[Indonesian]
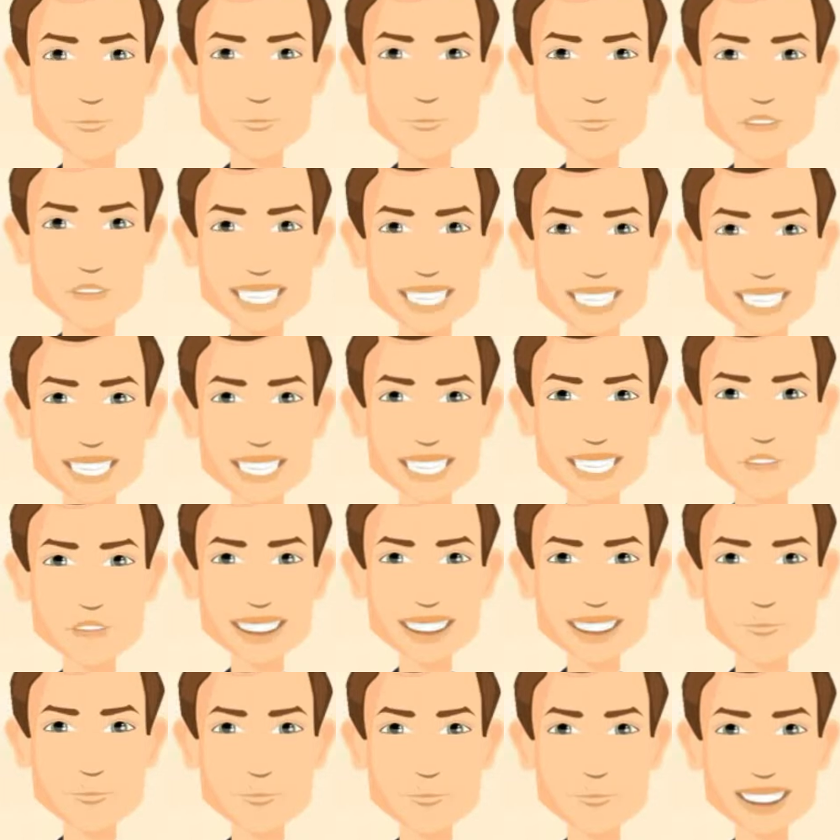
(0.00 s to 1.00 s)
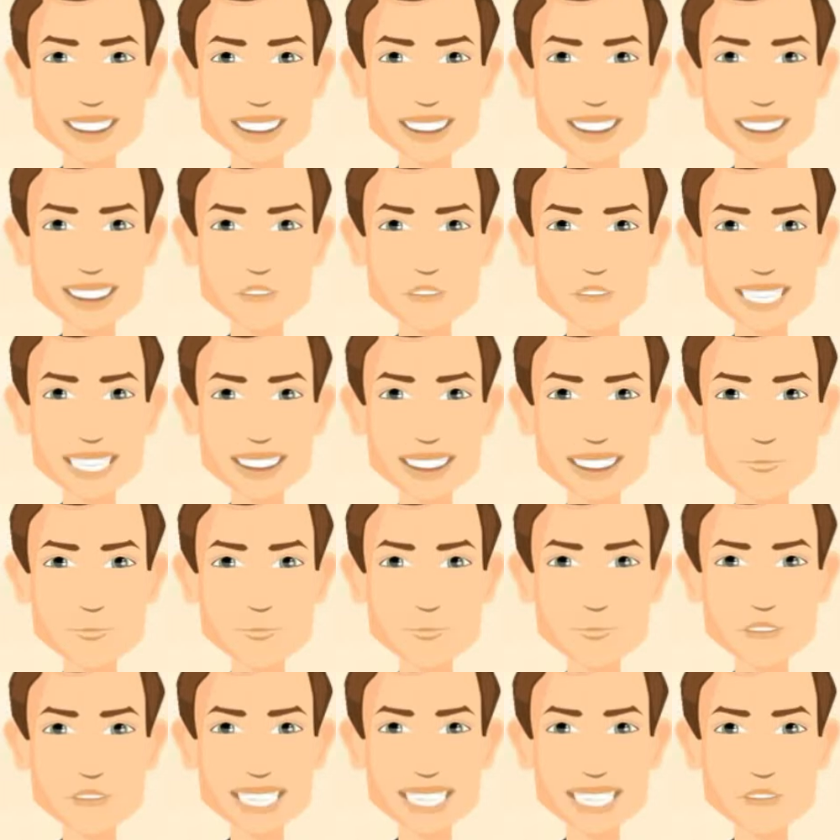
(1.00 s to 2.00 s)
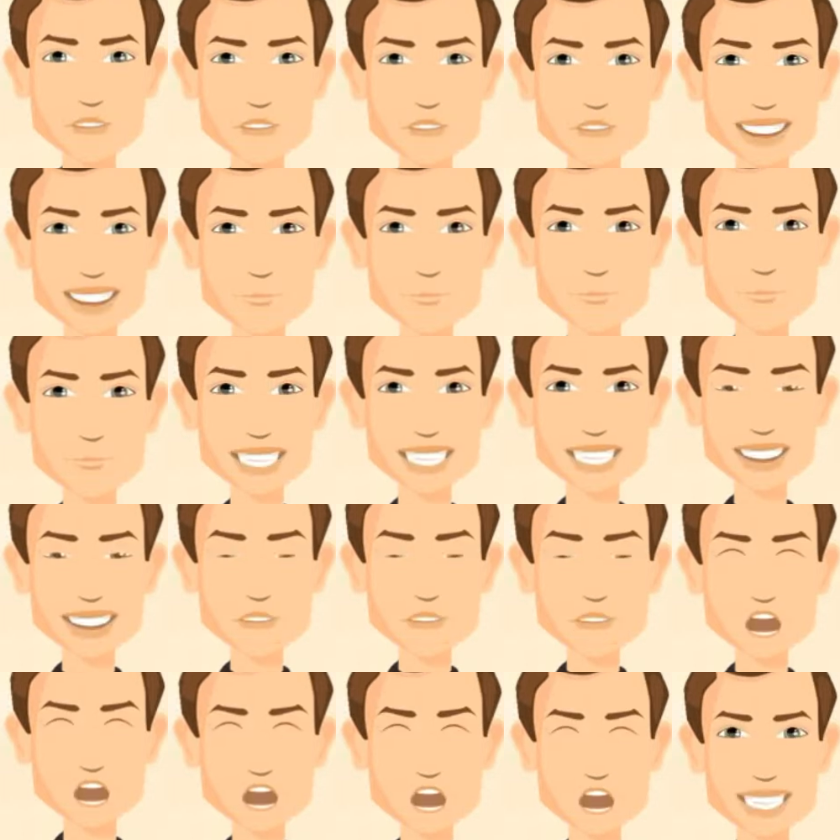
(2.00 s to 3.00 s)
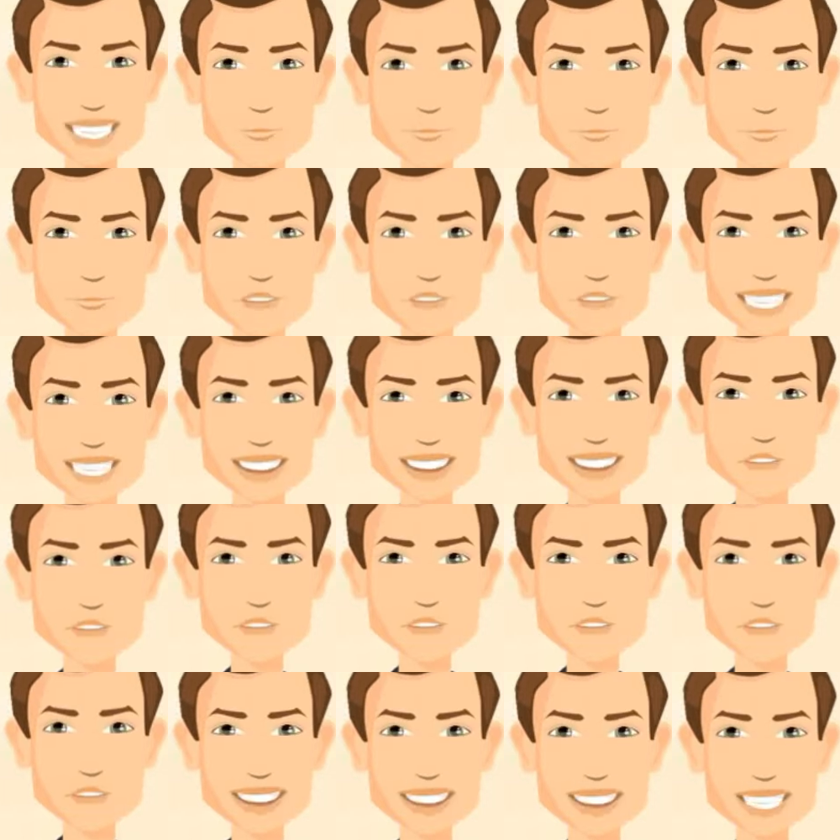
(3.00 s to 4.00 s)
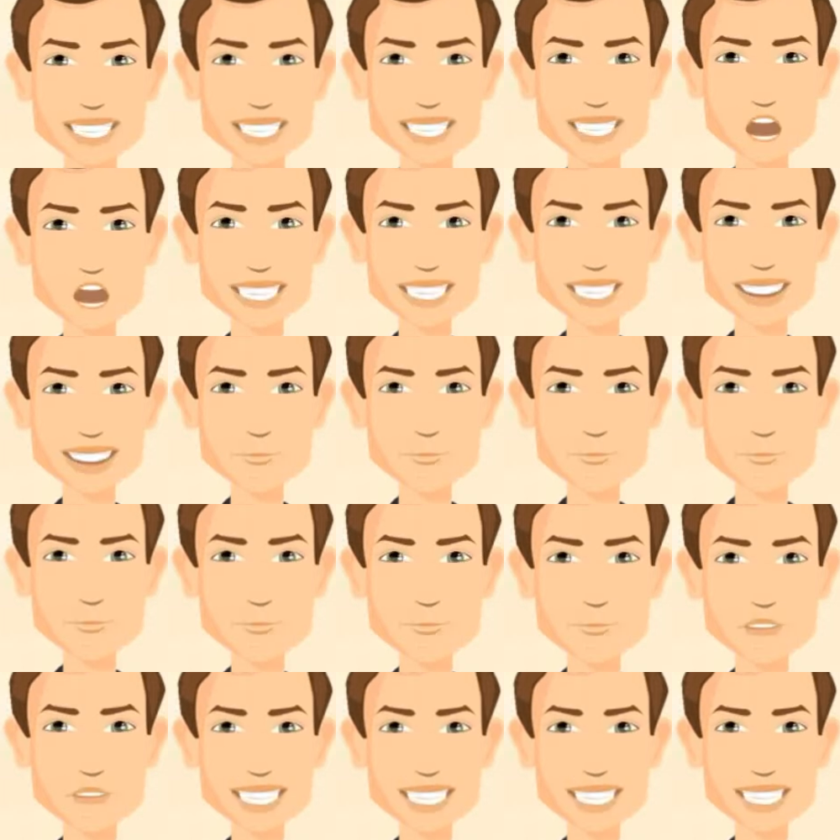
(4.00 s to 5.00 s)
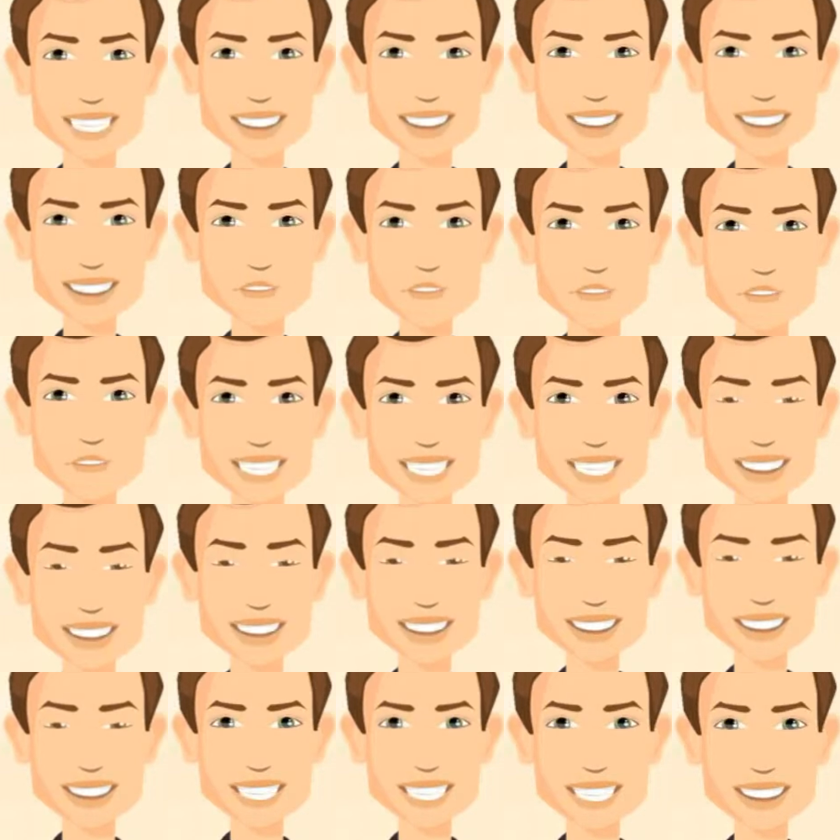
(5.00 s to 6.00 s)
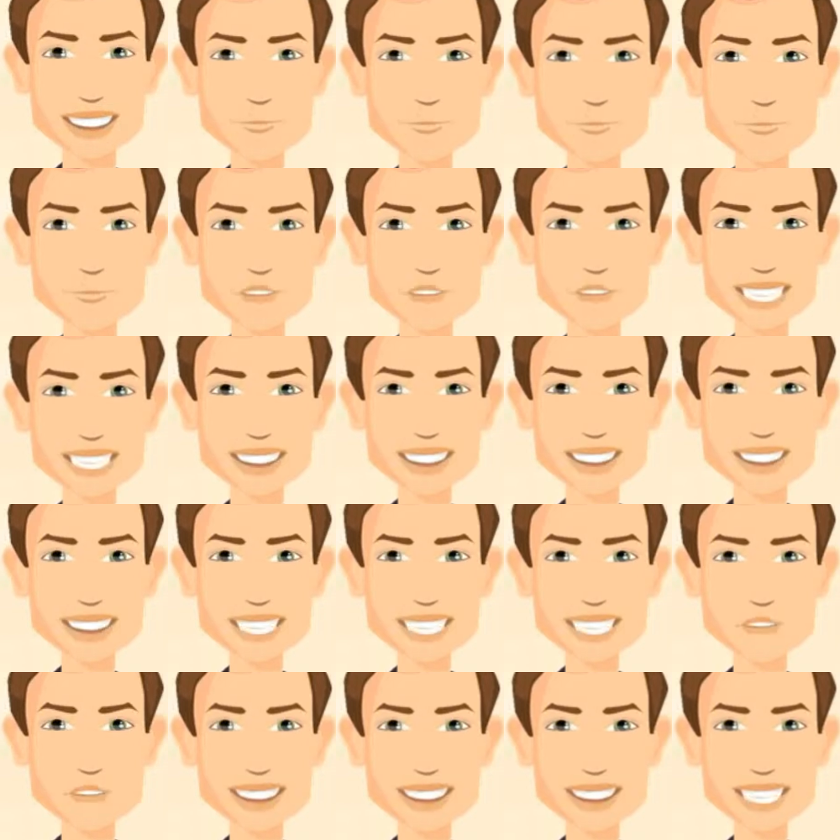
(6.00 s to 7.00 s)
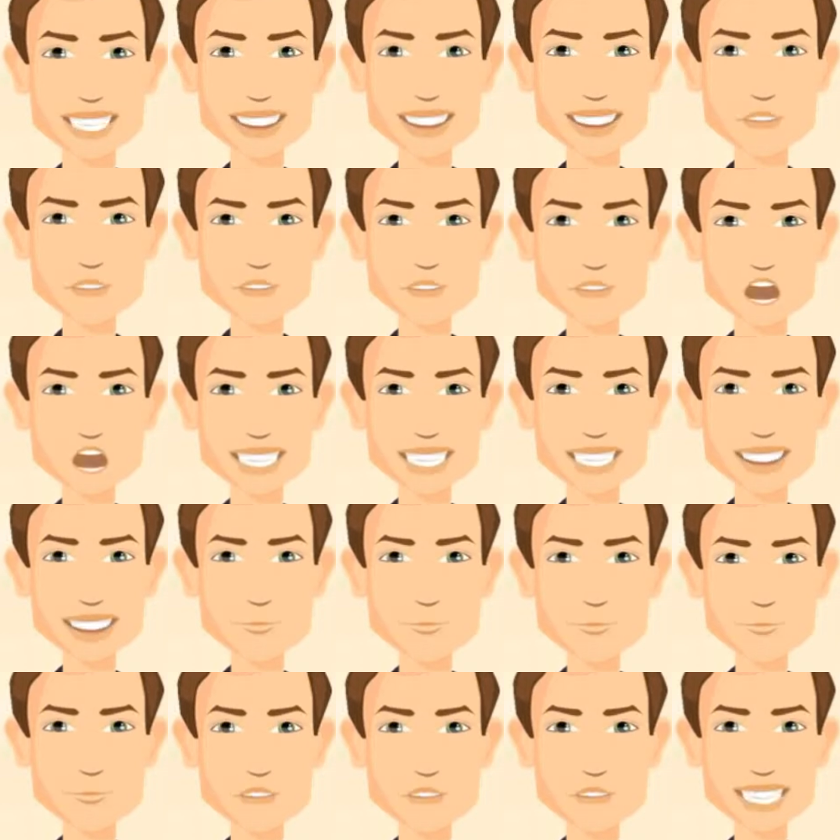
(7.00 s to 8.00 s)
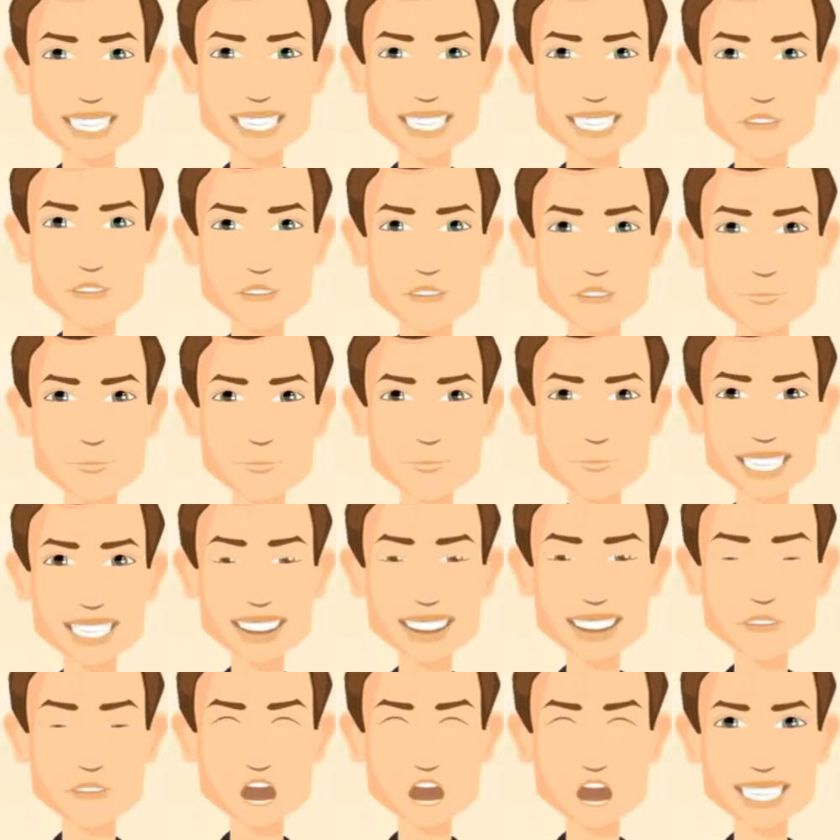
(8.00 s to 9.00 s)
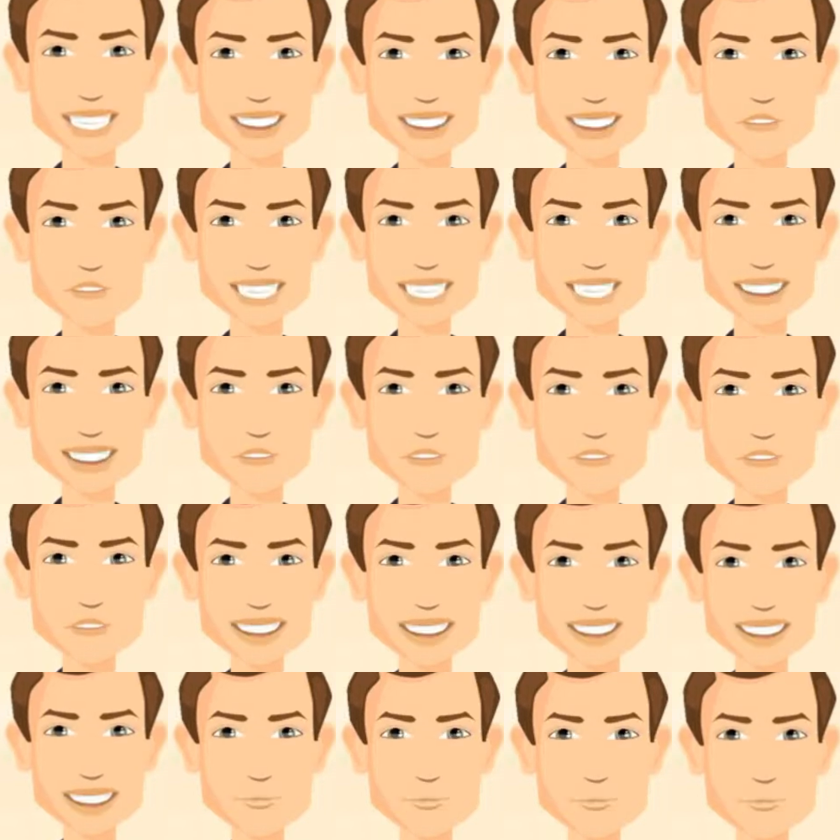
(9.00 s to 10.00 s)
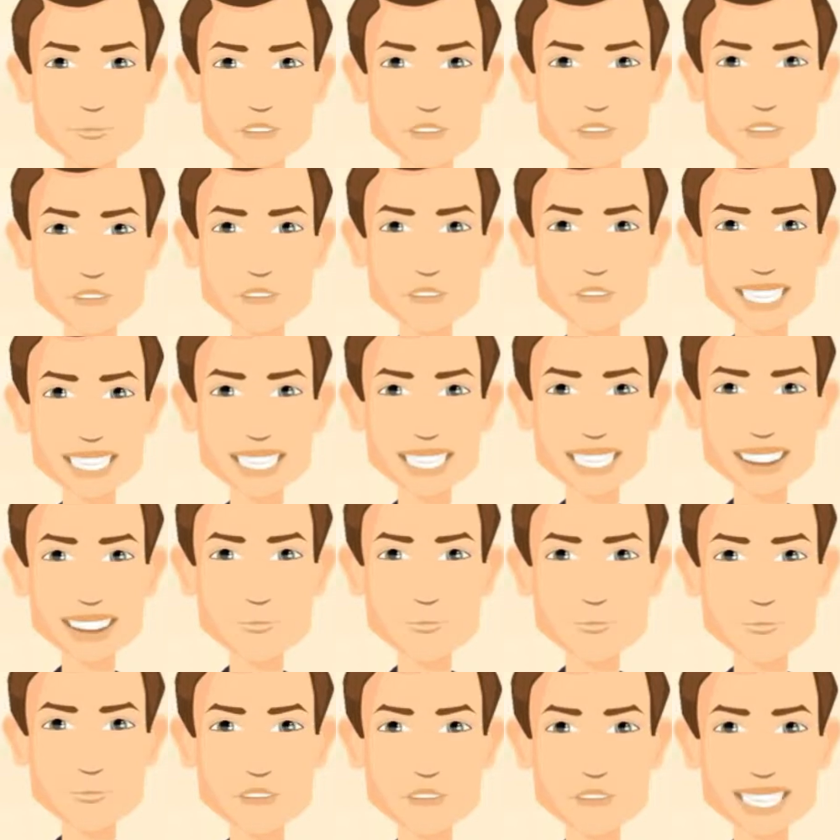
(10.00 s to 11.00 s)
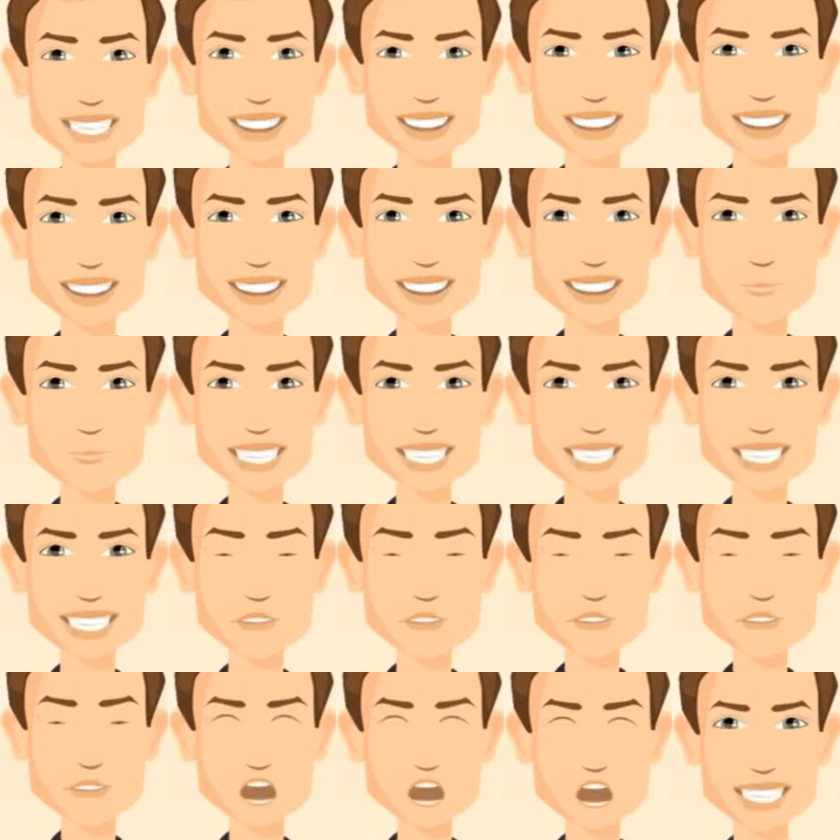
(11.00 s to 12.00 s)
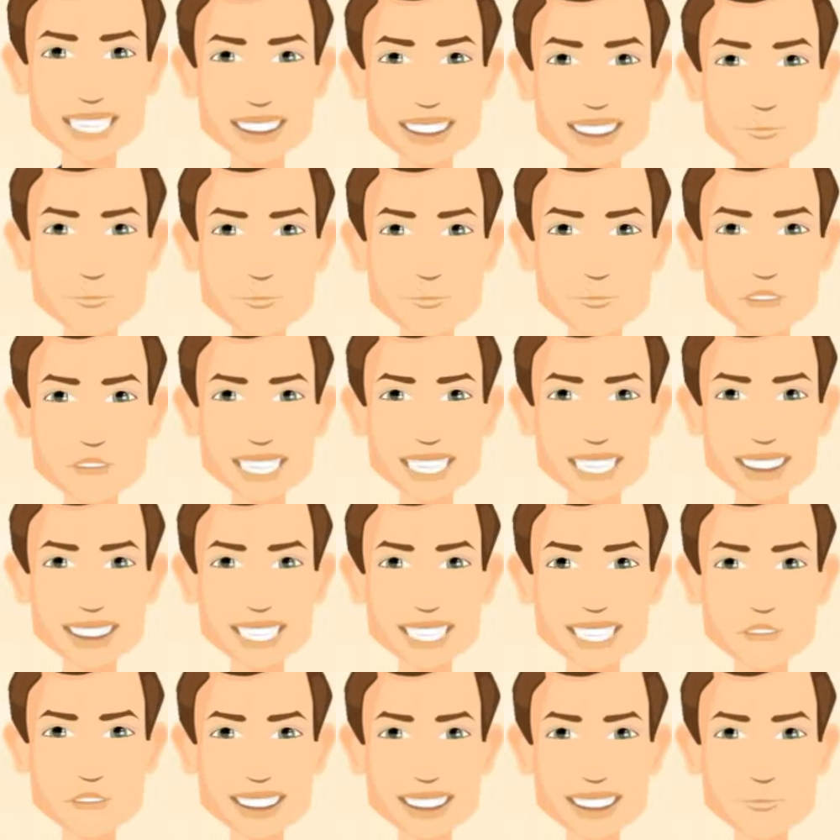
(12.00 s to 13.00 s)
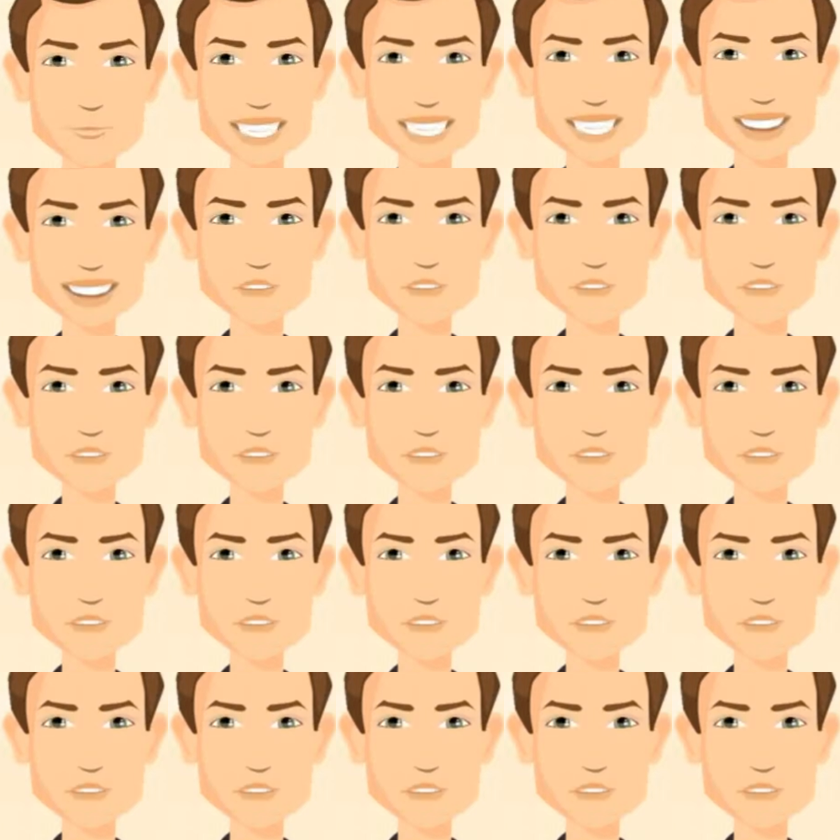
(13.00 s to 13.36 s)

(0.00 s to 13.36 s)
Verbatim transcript: Dapat diolah dengan direbus, digoreng, dibakar. Dapat diolah menjadi rendang, semur, bakso, abon, dendeng, sosis, serta kornet.